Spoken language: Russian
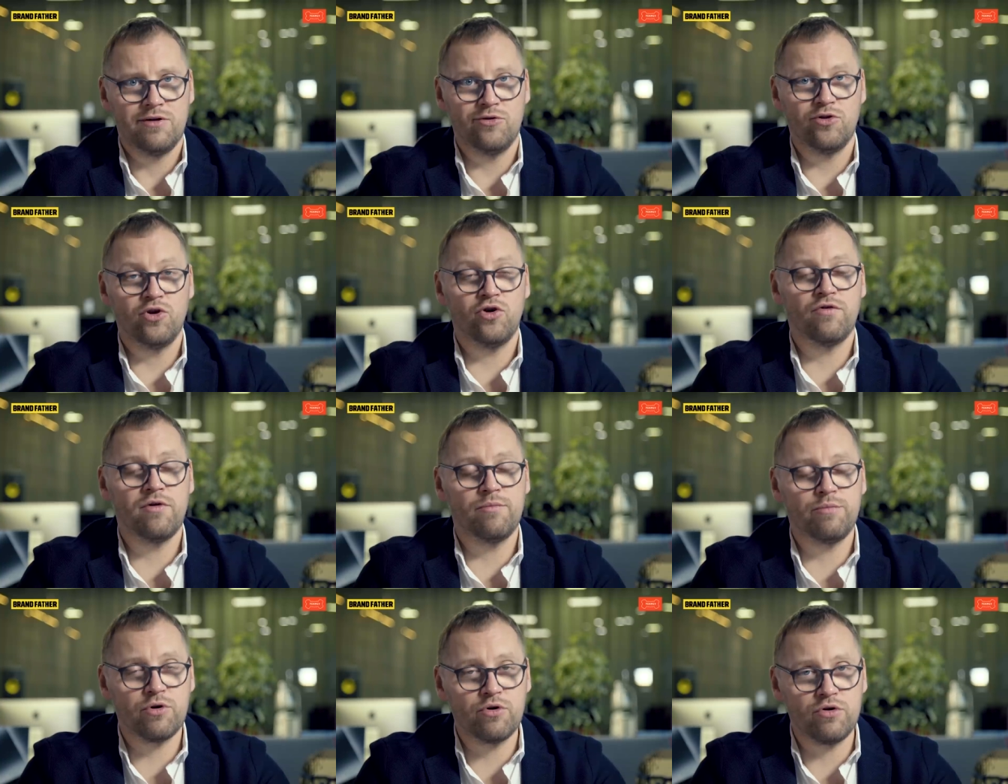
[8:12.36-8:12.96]

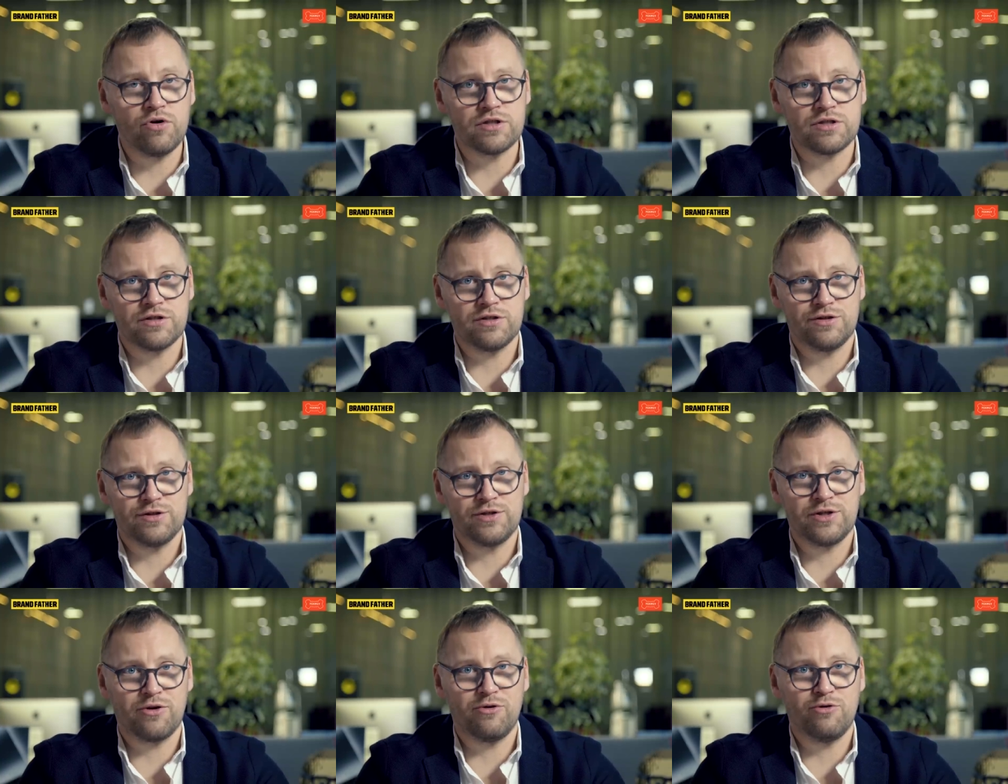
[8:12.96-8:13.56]
Но
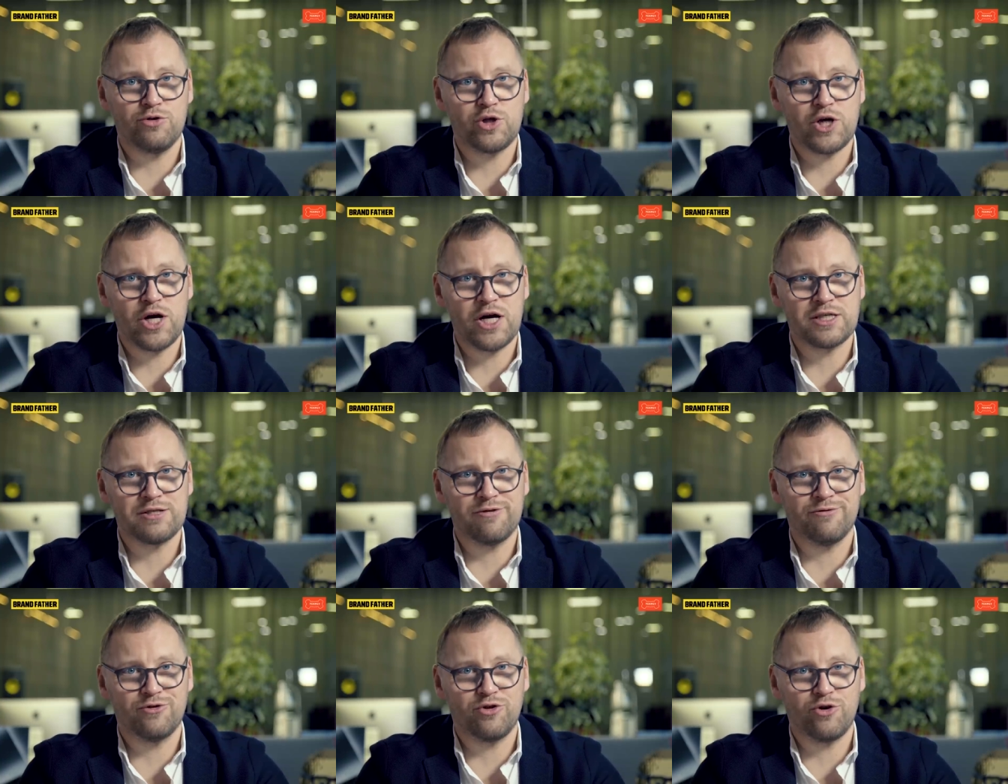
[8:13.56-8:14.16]
вопрос
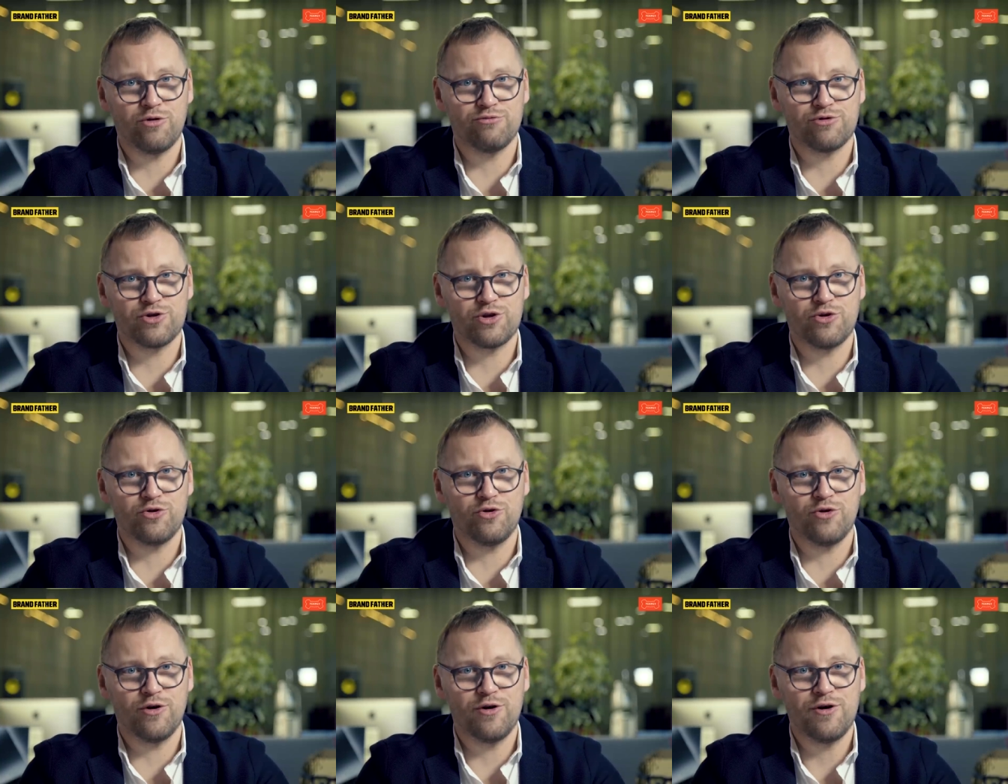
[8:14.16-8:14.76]
заключается в том,
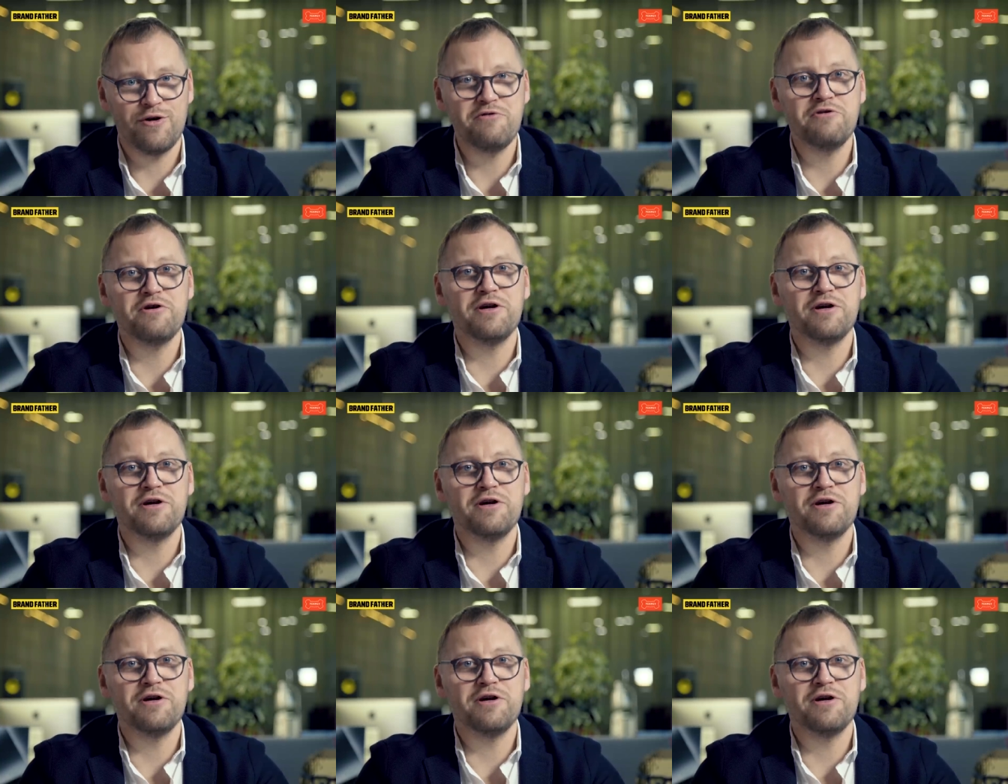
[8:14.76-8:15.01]
что